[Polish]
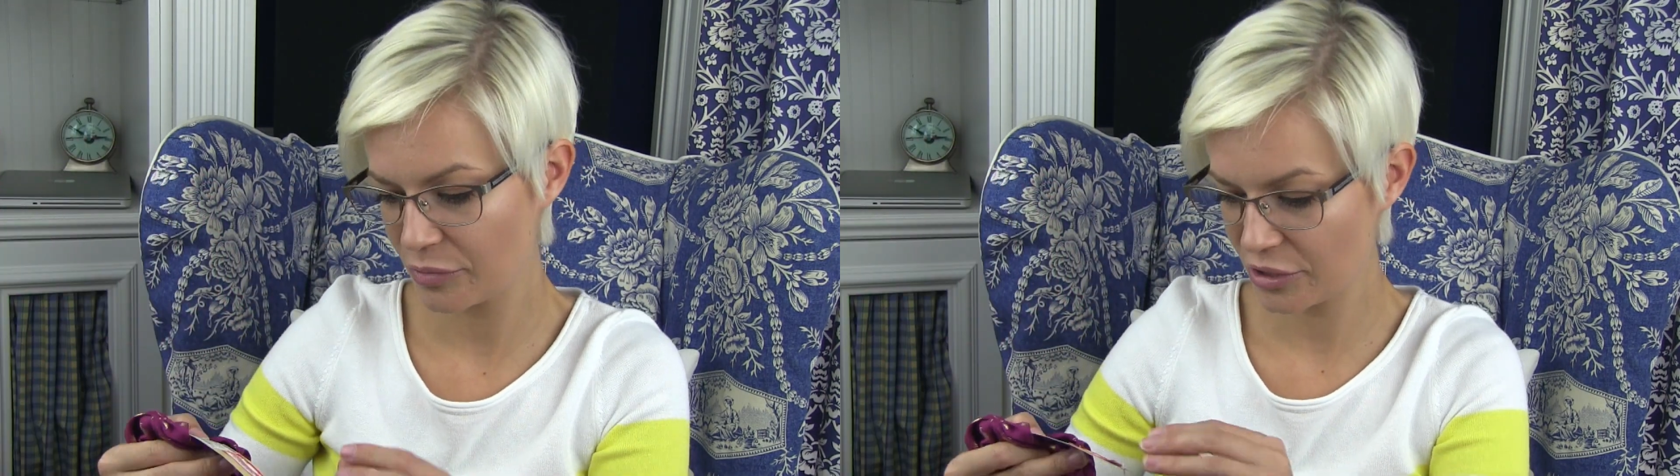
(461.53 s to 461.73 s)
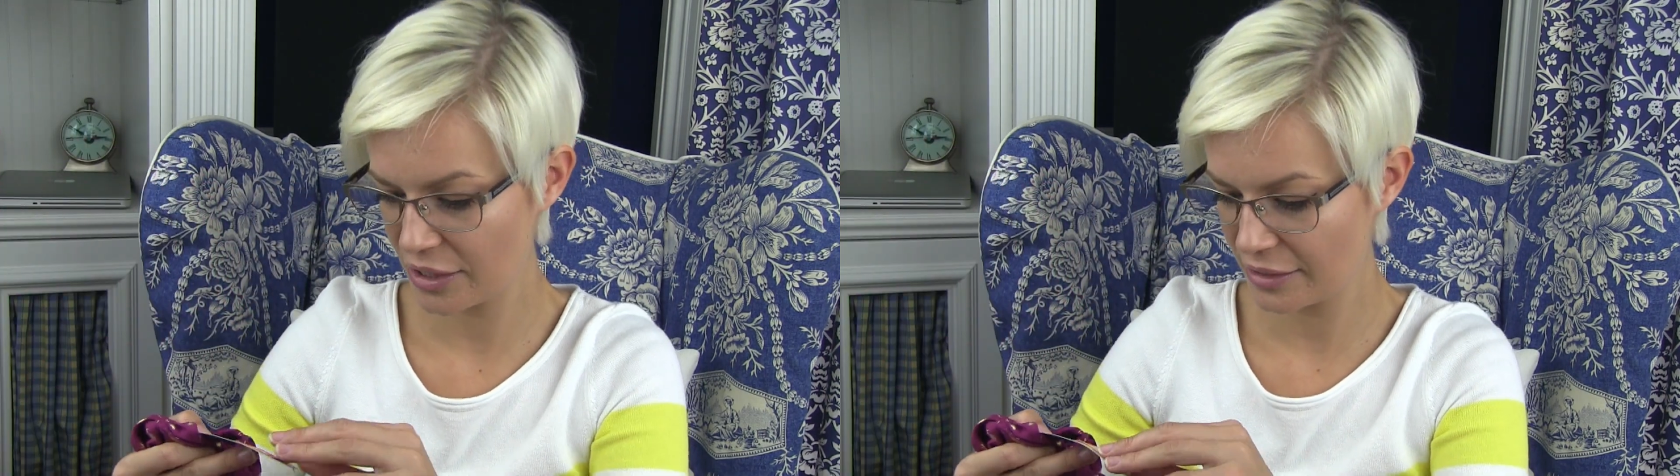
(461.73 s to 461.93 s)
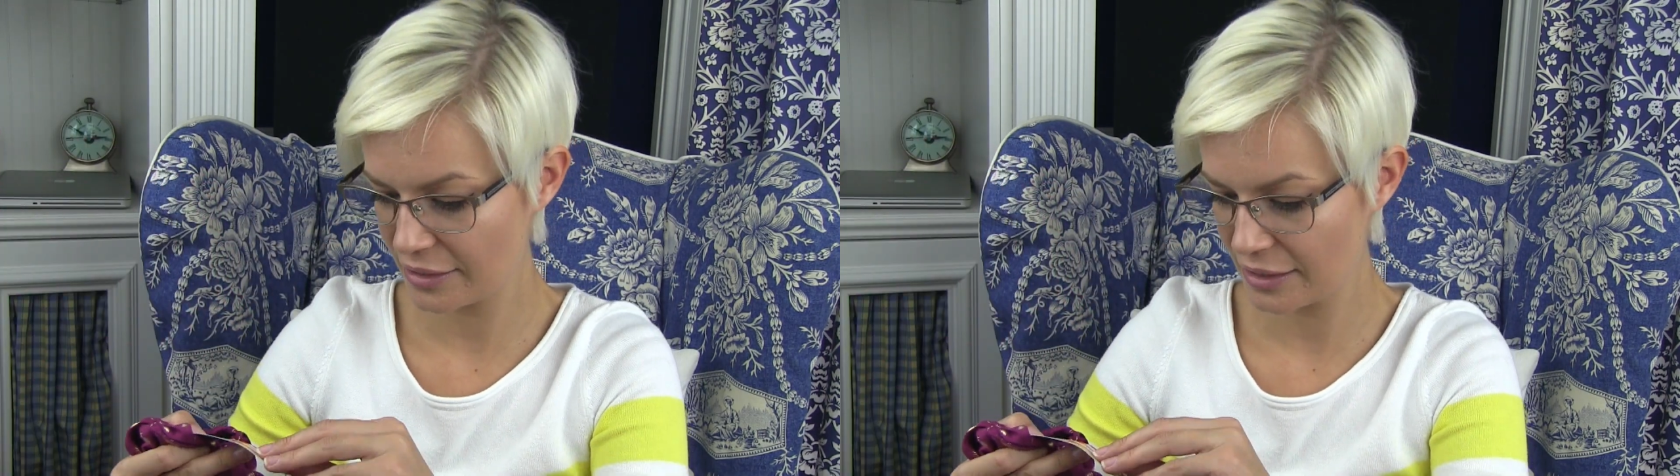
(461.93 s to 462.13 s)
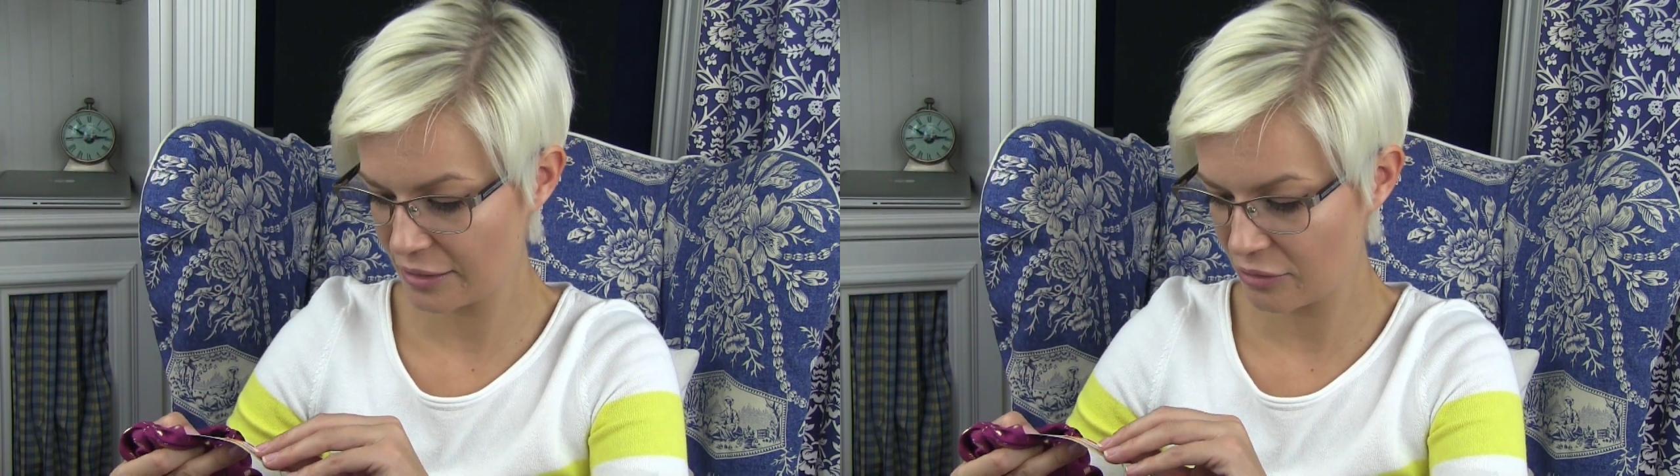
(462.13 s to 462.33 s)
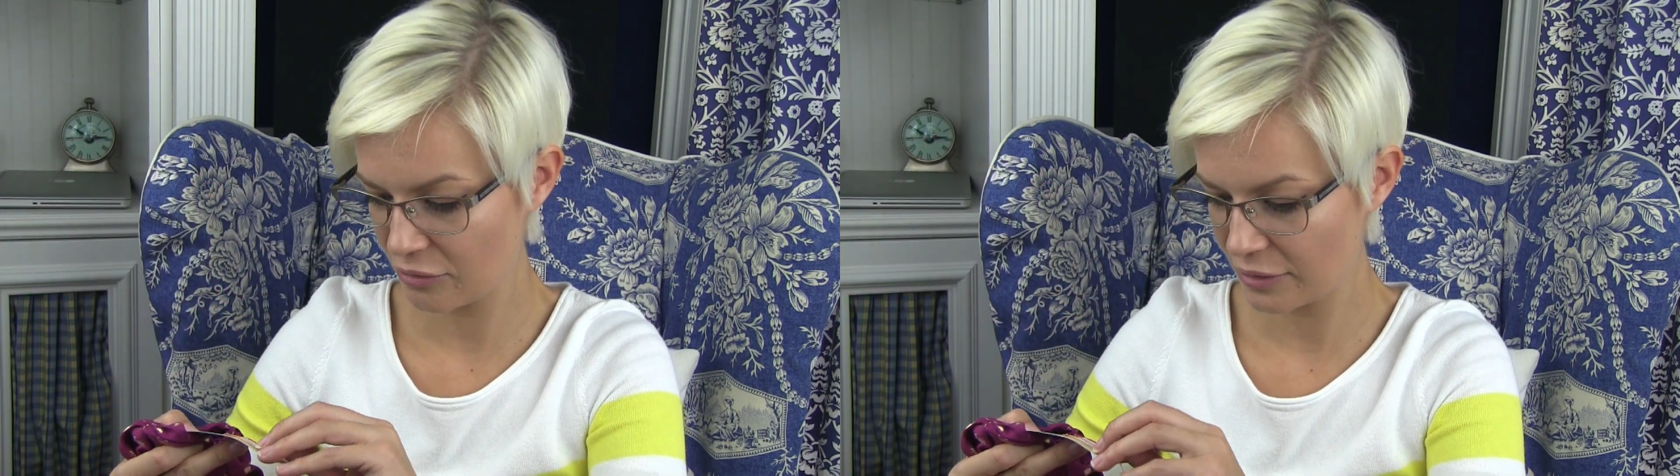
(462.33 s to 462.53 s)

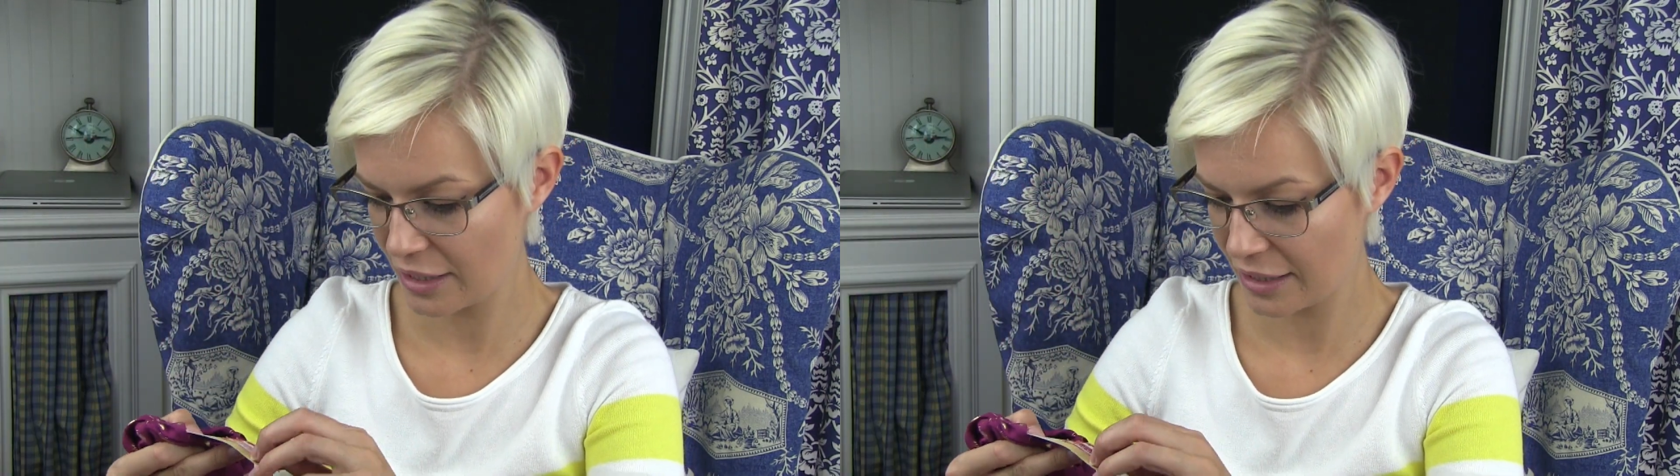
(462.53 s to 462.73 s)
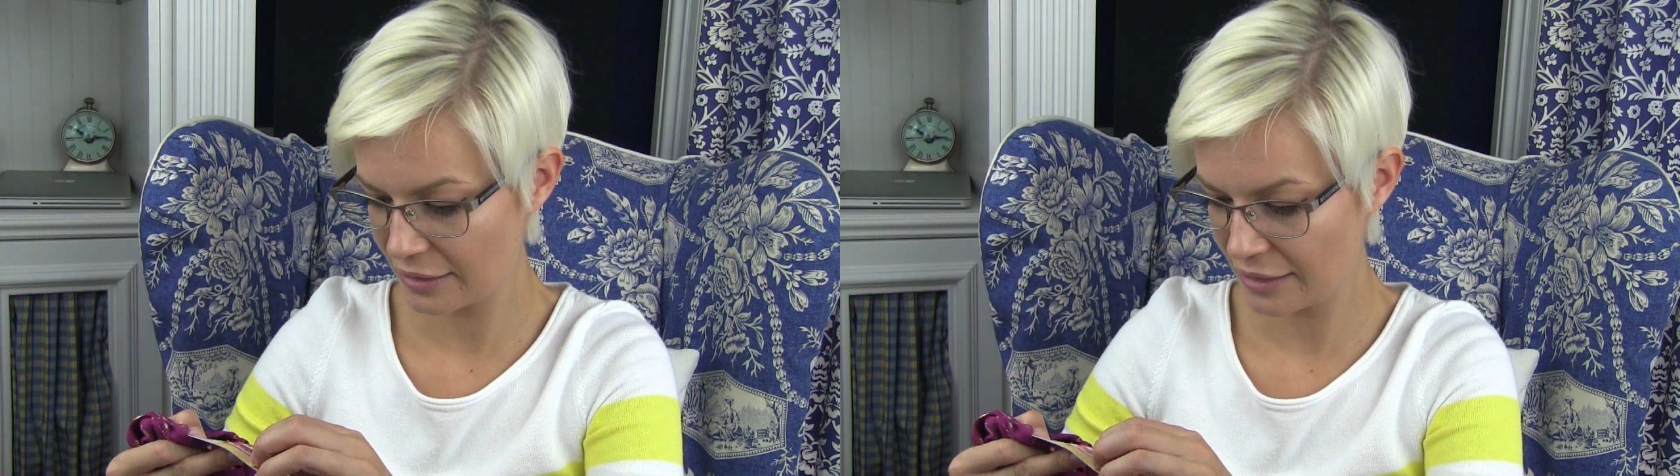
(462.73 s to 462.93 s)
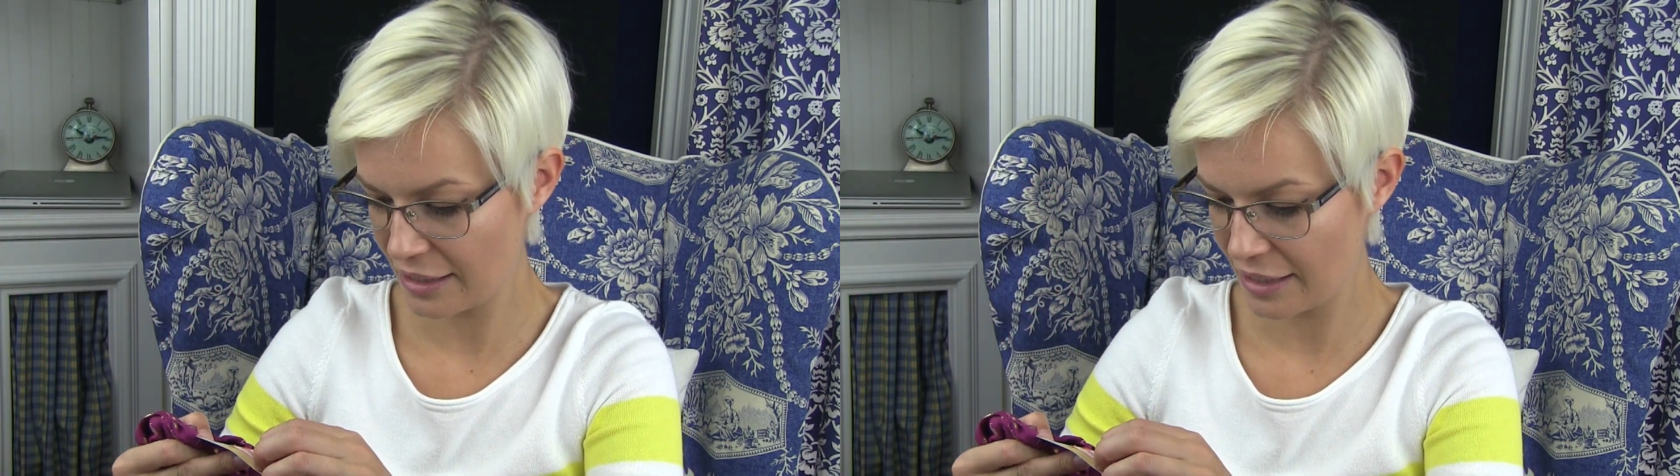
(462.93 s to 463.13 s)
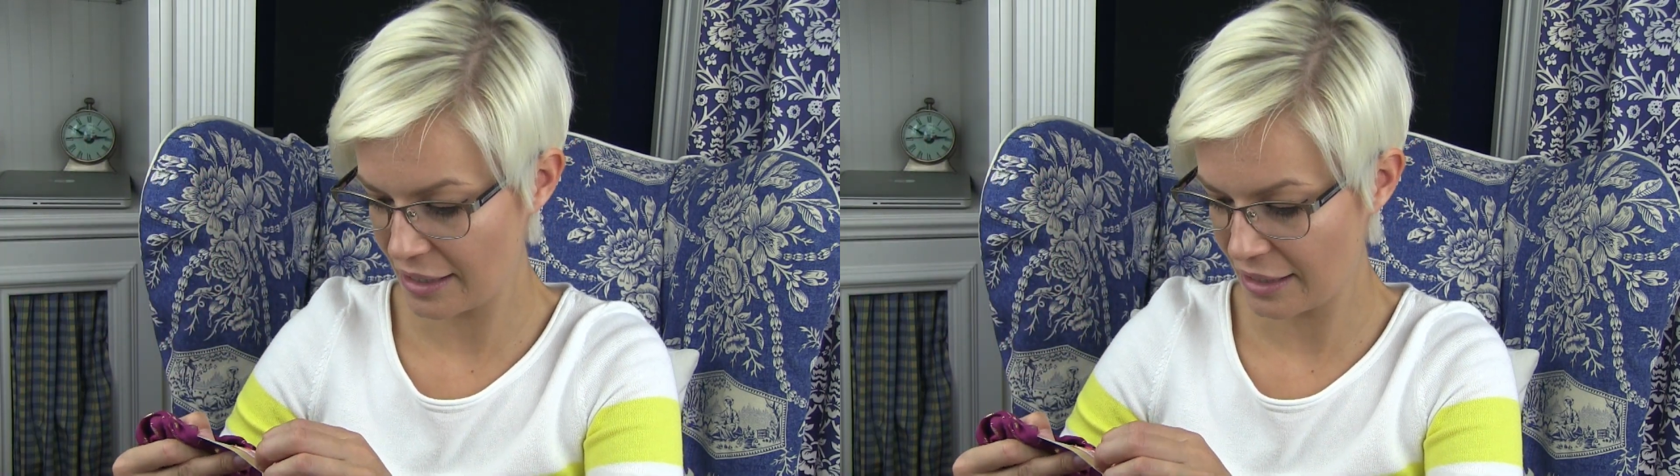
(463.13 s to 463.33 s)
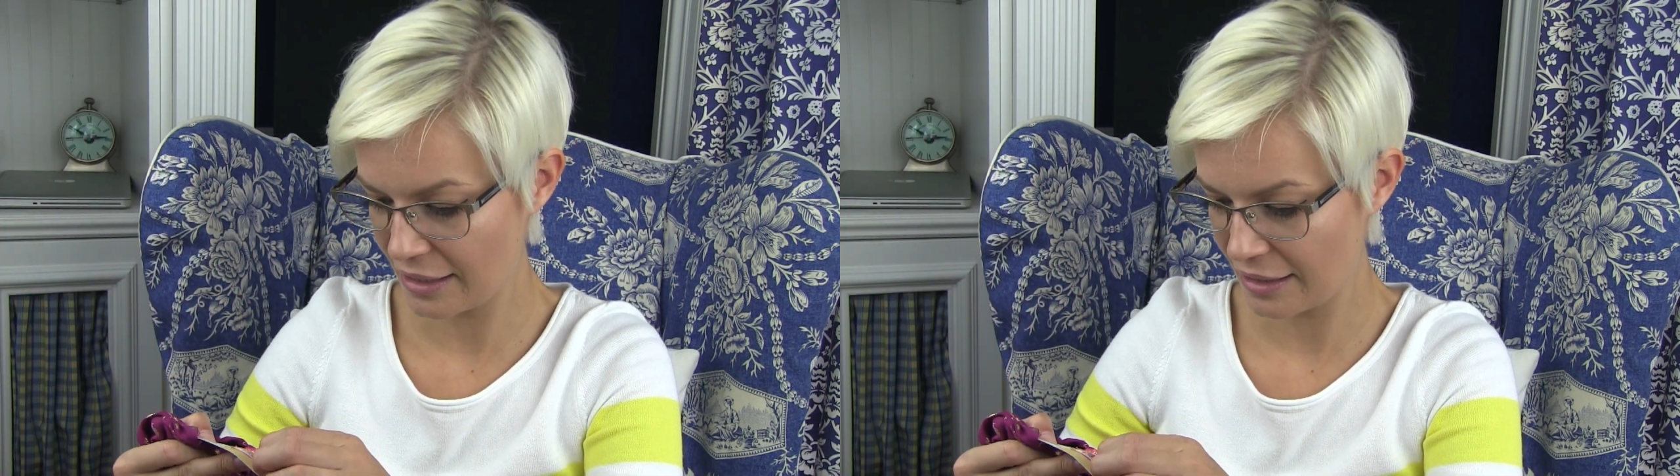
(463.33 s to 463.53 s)
przeceniona
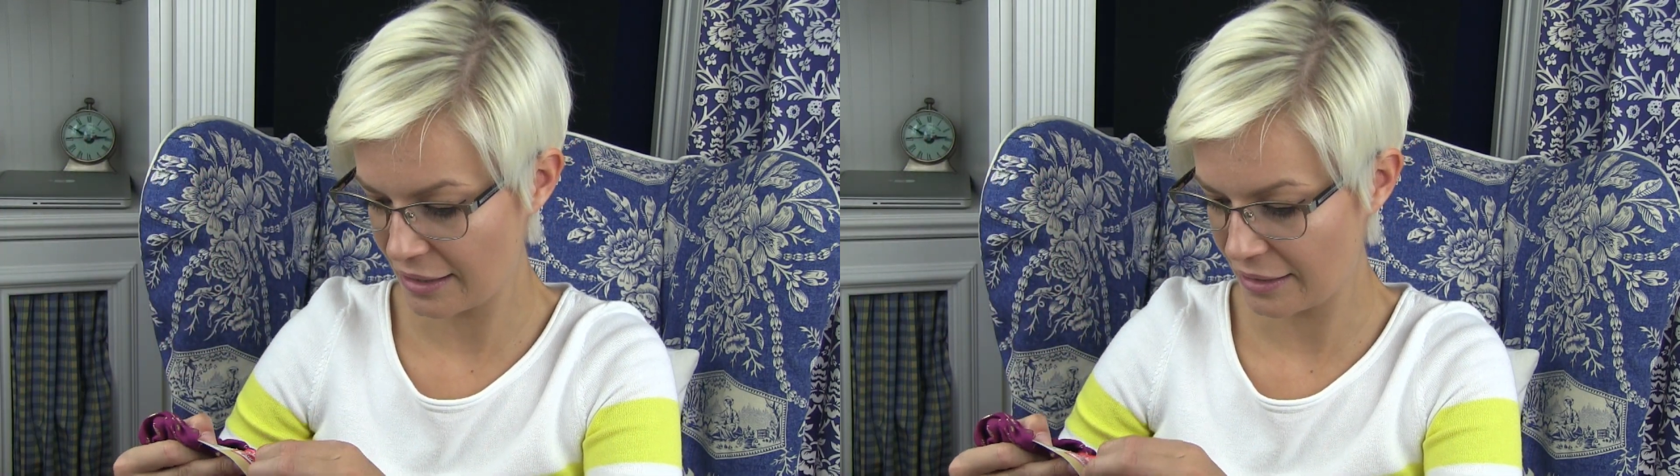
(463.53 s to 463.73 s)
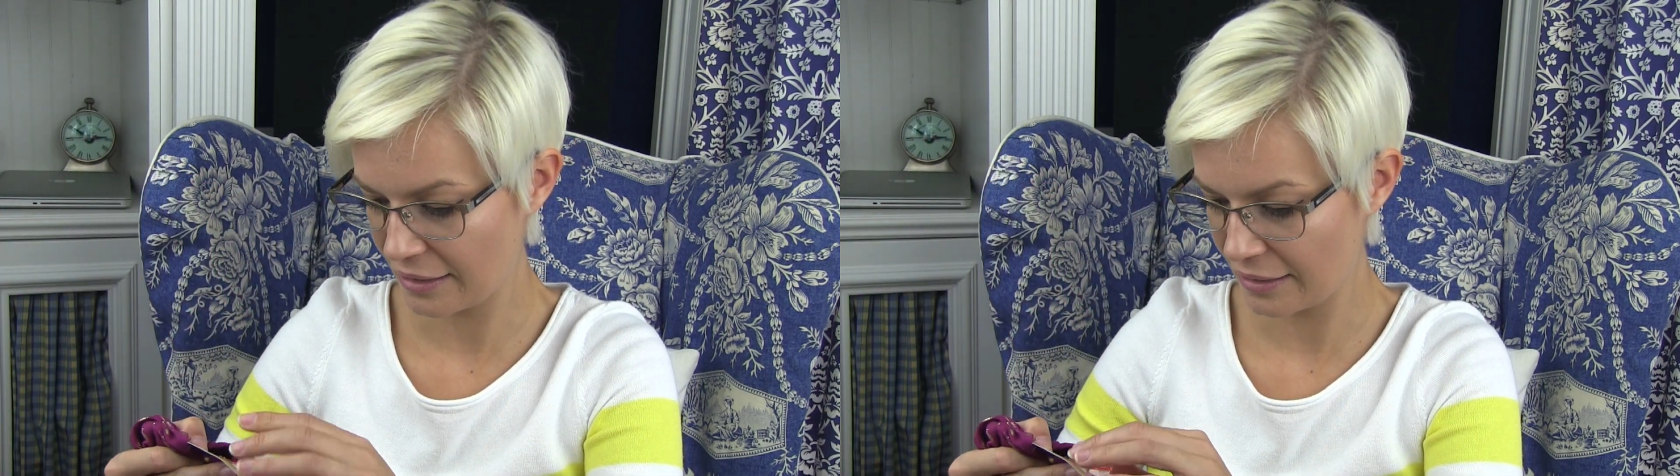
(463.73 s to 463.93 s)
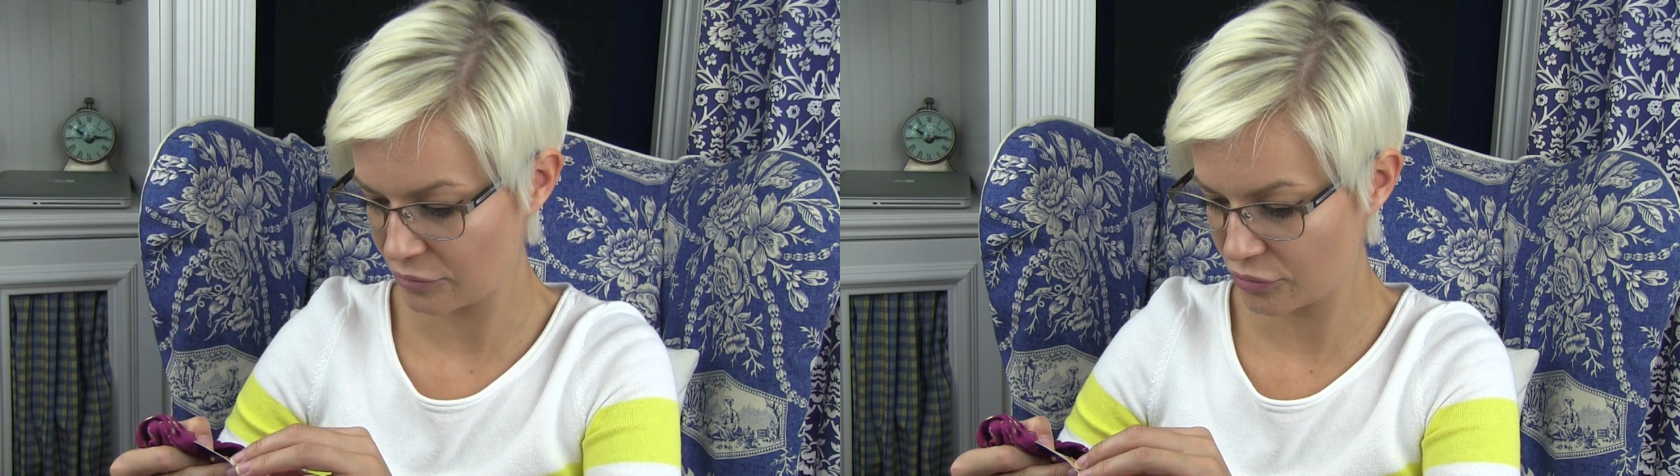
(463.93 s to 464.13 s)
na,